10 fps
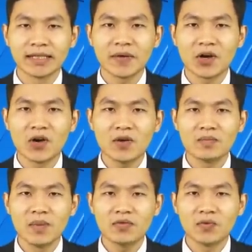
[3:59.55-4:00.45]
Theo
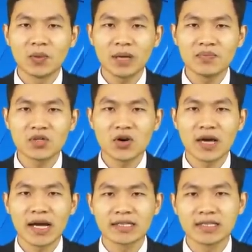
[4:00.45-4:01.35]
đó, mức phụ cấp cho
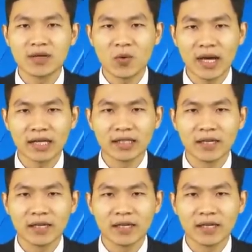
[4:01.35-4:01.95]
hạ sĩ quan,